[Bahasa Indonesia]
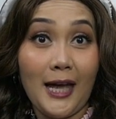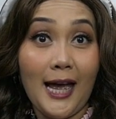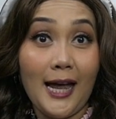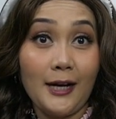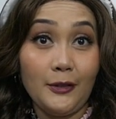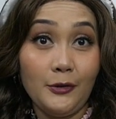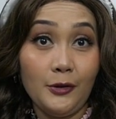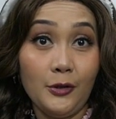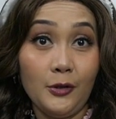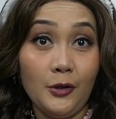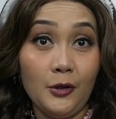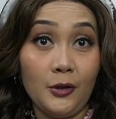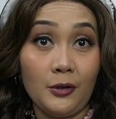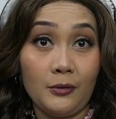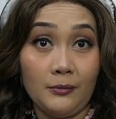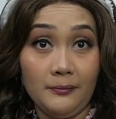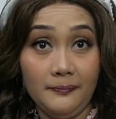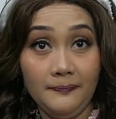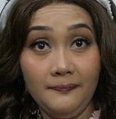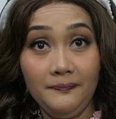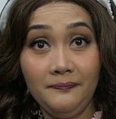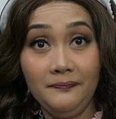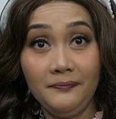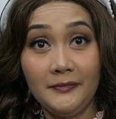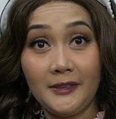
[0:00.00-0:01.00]

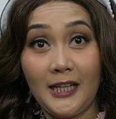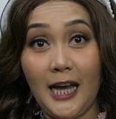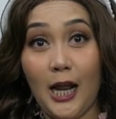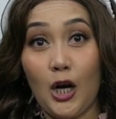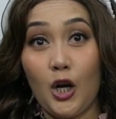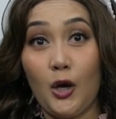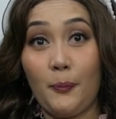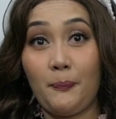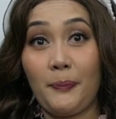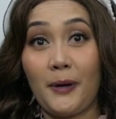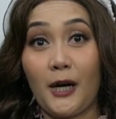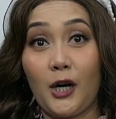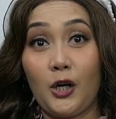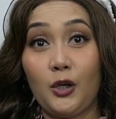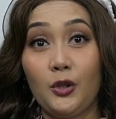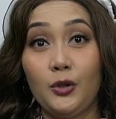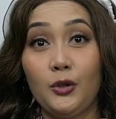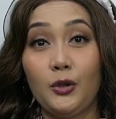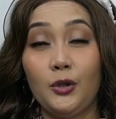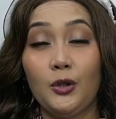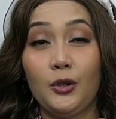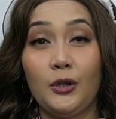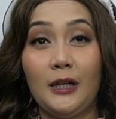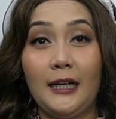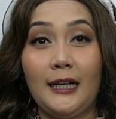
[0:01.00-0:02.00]
handuk, kalau
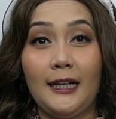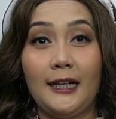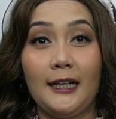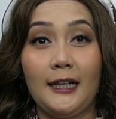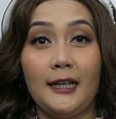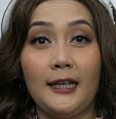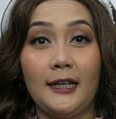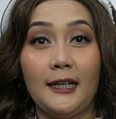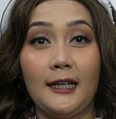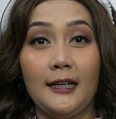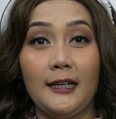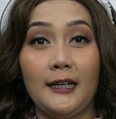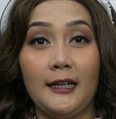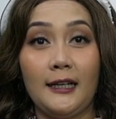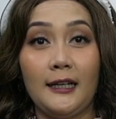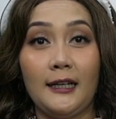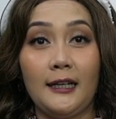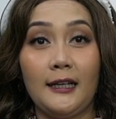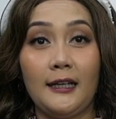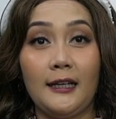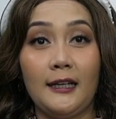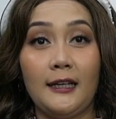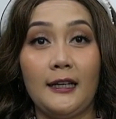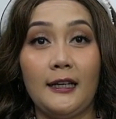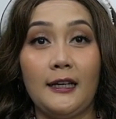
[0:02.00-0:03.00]
perlu
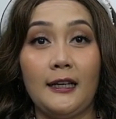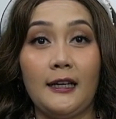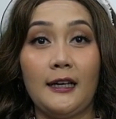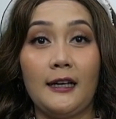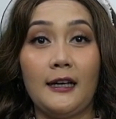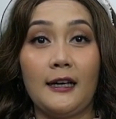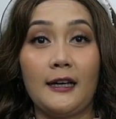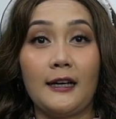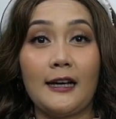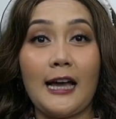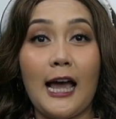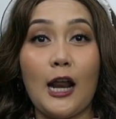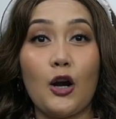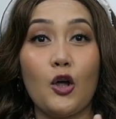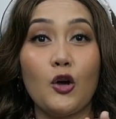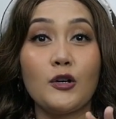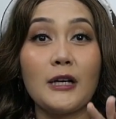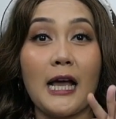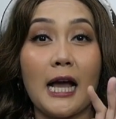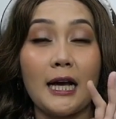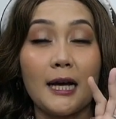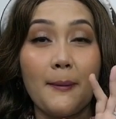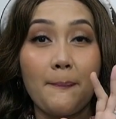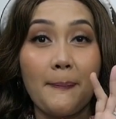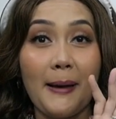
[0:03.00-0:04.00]
uh, kalau
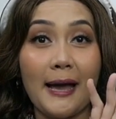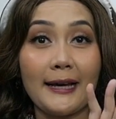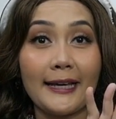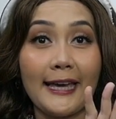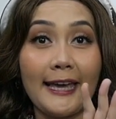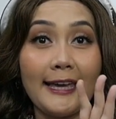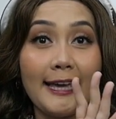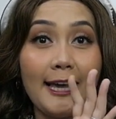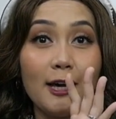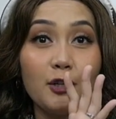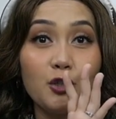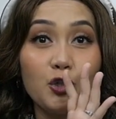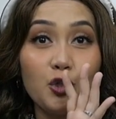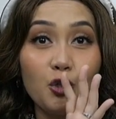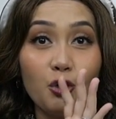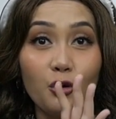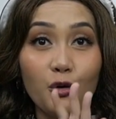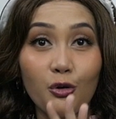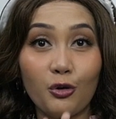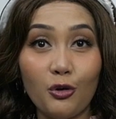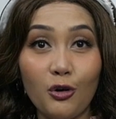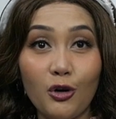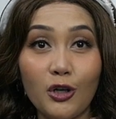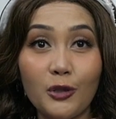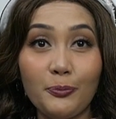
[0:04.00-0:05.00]
nggak kepake ya
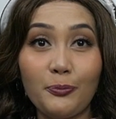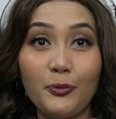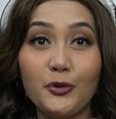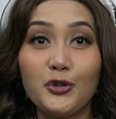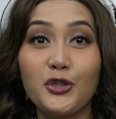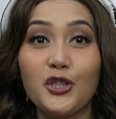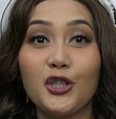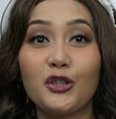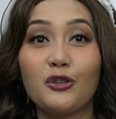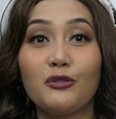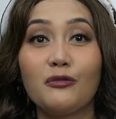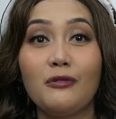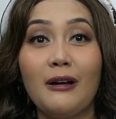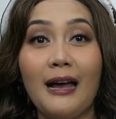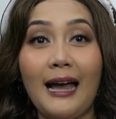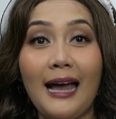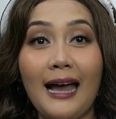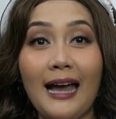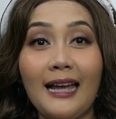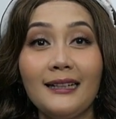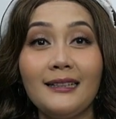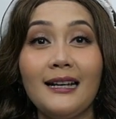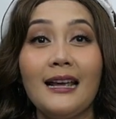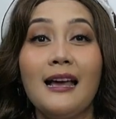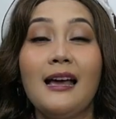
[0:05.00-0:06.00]
syukur puji
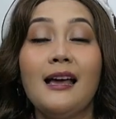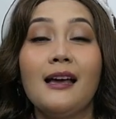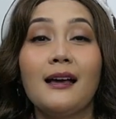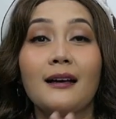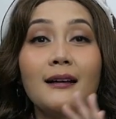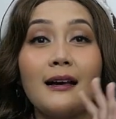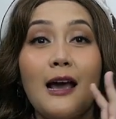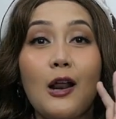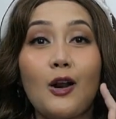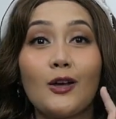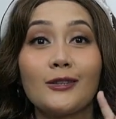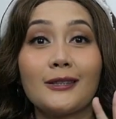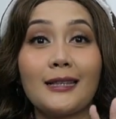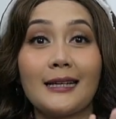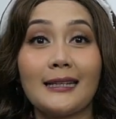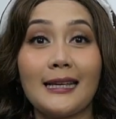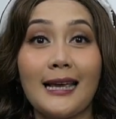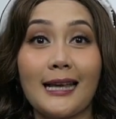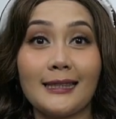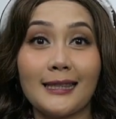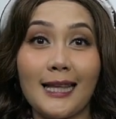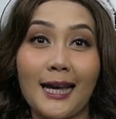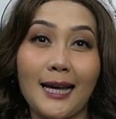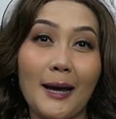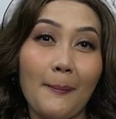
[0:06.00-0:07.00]
Tuhan kalau
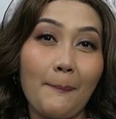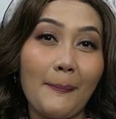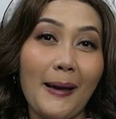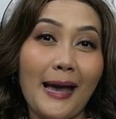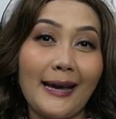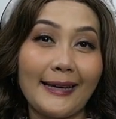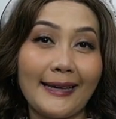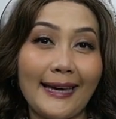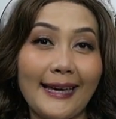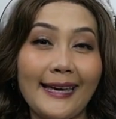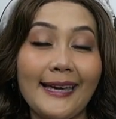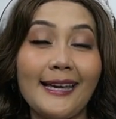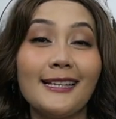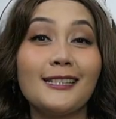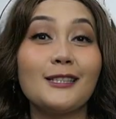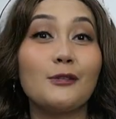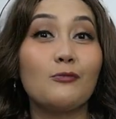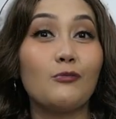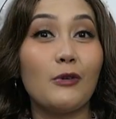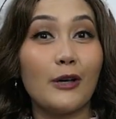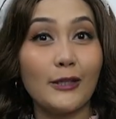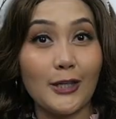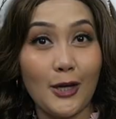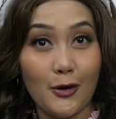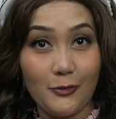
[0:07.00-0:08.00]
ternyata kepake ya
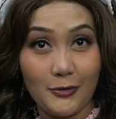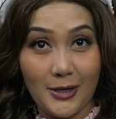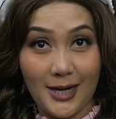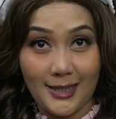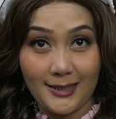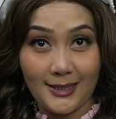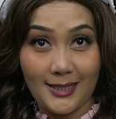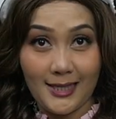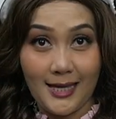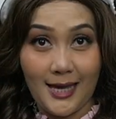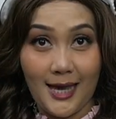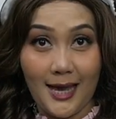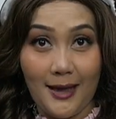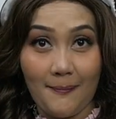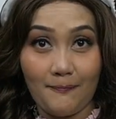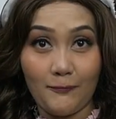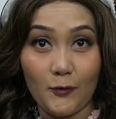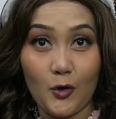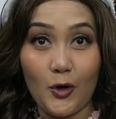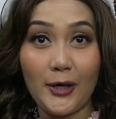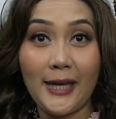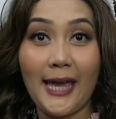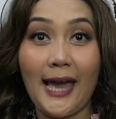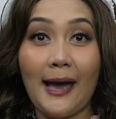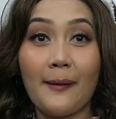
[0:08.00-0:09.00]
semuanya udah siap
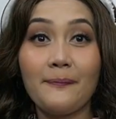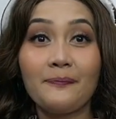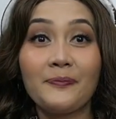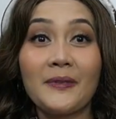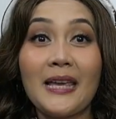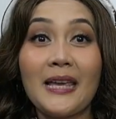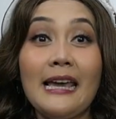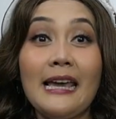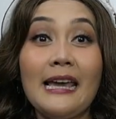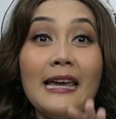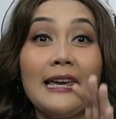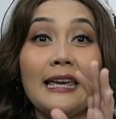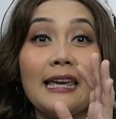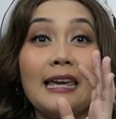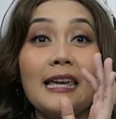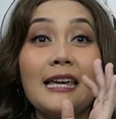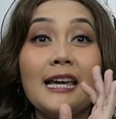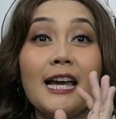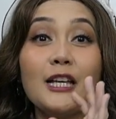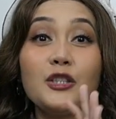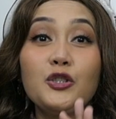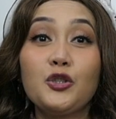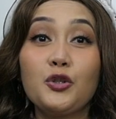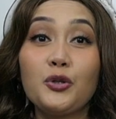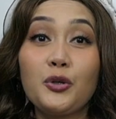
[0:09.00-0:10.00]
oh ya
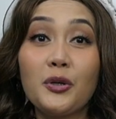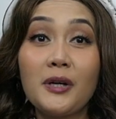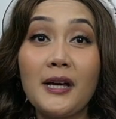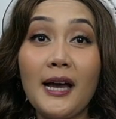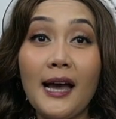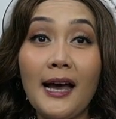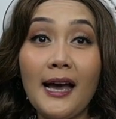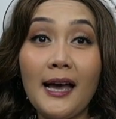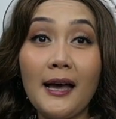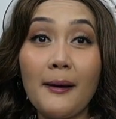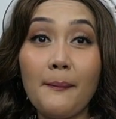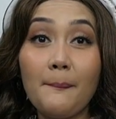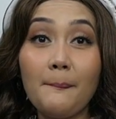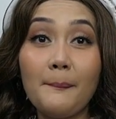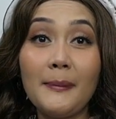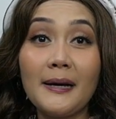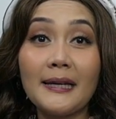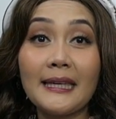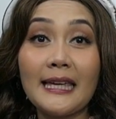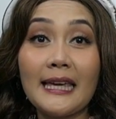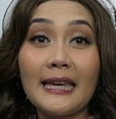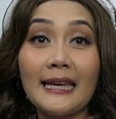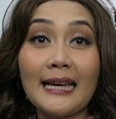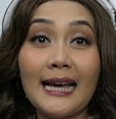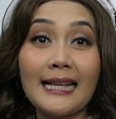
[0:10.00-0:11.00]
Ingat juga,
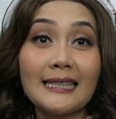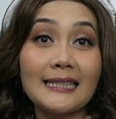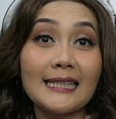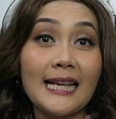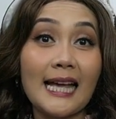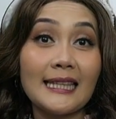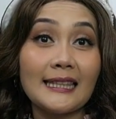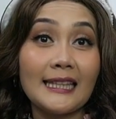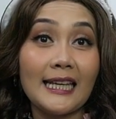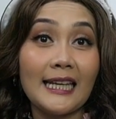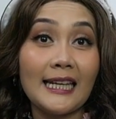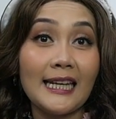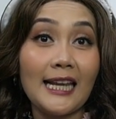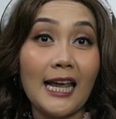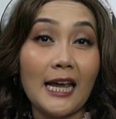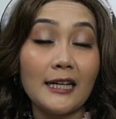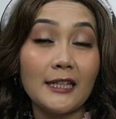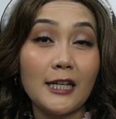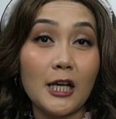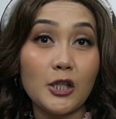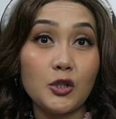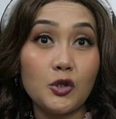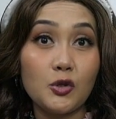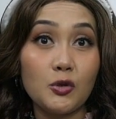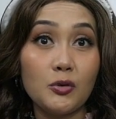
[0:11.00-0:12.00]
mengingat saat ini
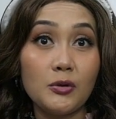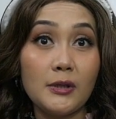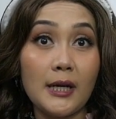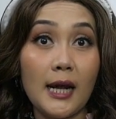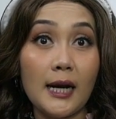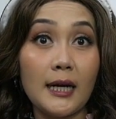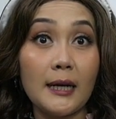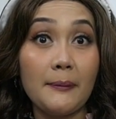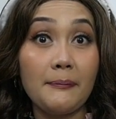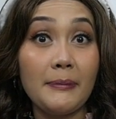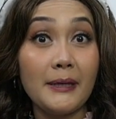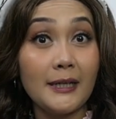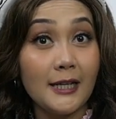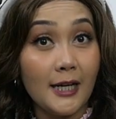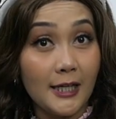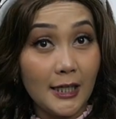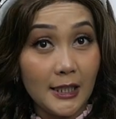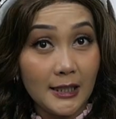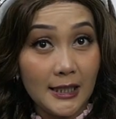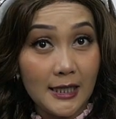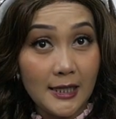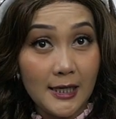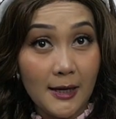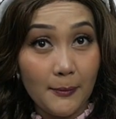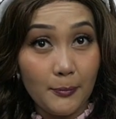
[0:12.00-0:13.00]
Anda sudah lebih
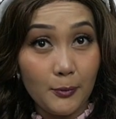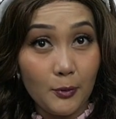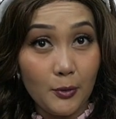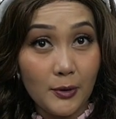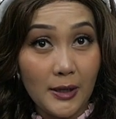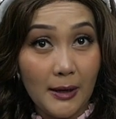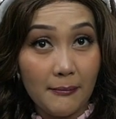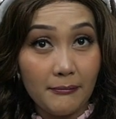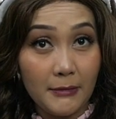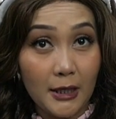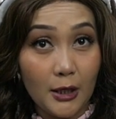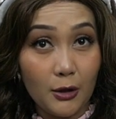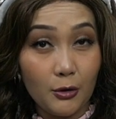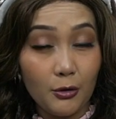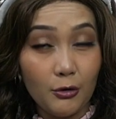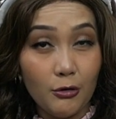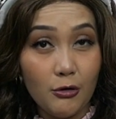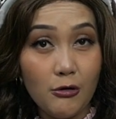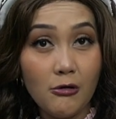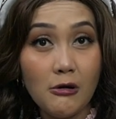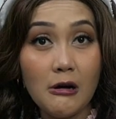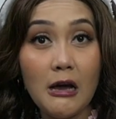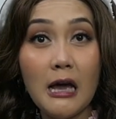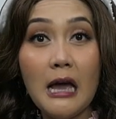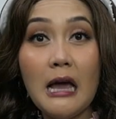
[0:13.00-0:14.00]
dari 36
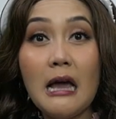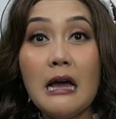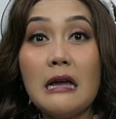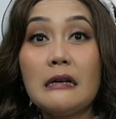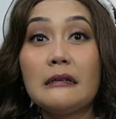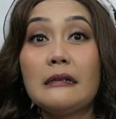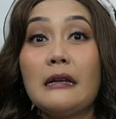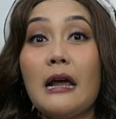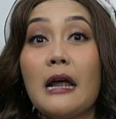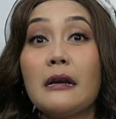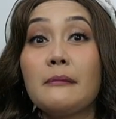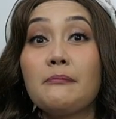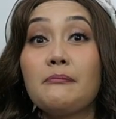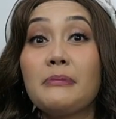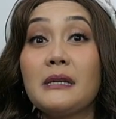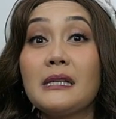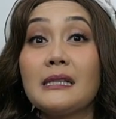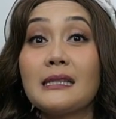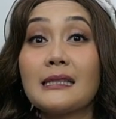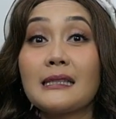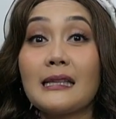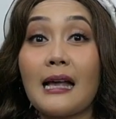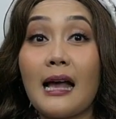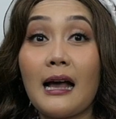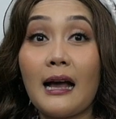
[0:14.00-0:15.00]
minggu dan
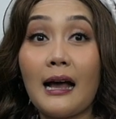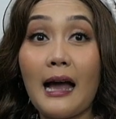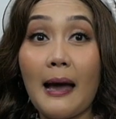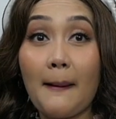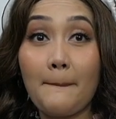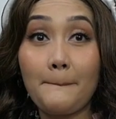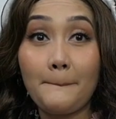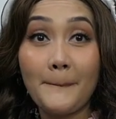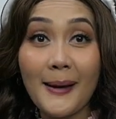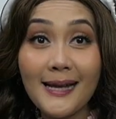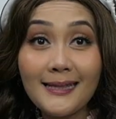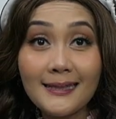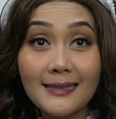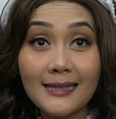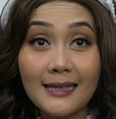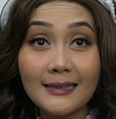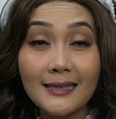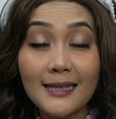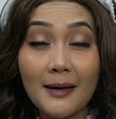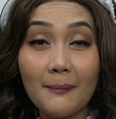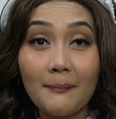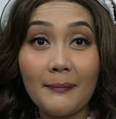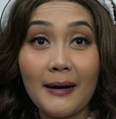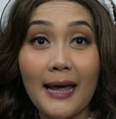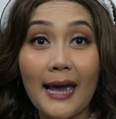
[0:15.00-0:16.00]
bisa kapan
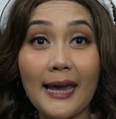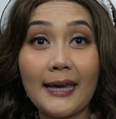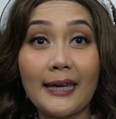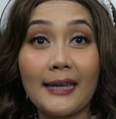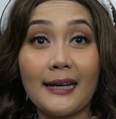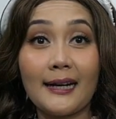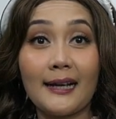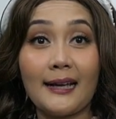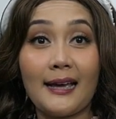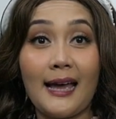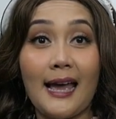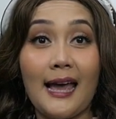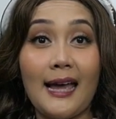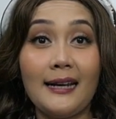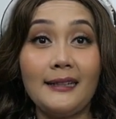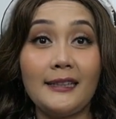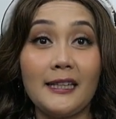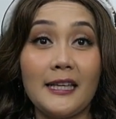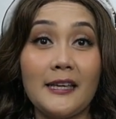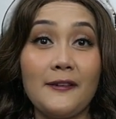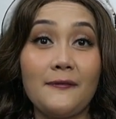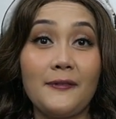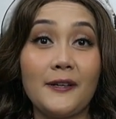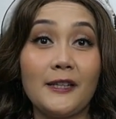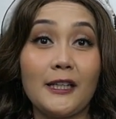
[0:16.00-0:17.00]
saja melahirkan,
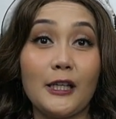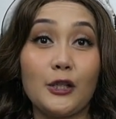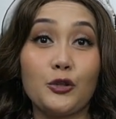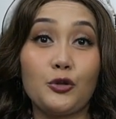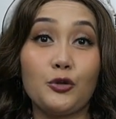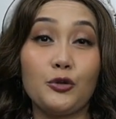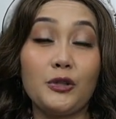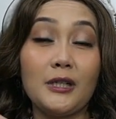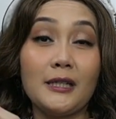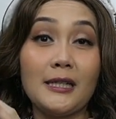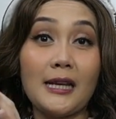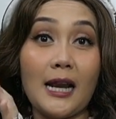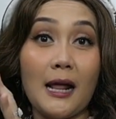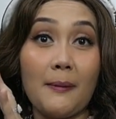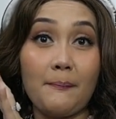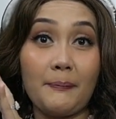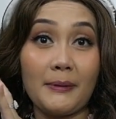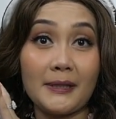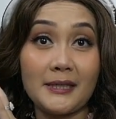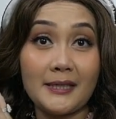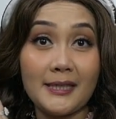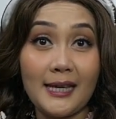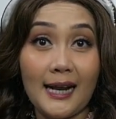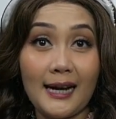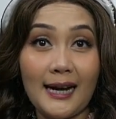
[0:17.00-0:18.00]
even itu di dalam
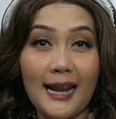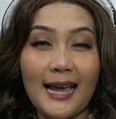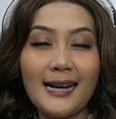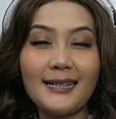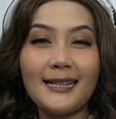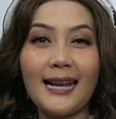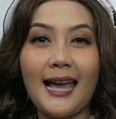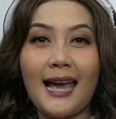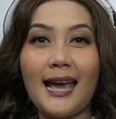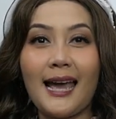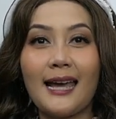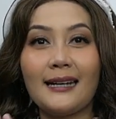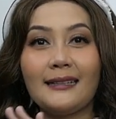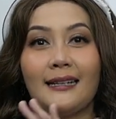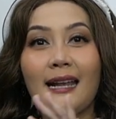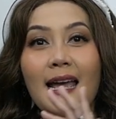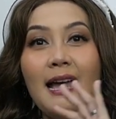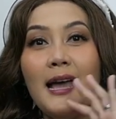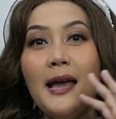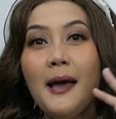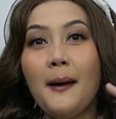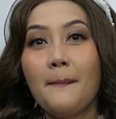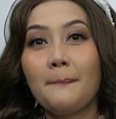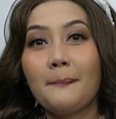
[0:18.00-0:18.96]
perjalanan,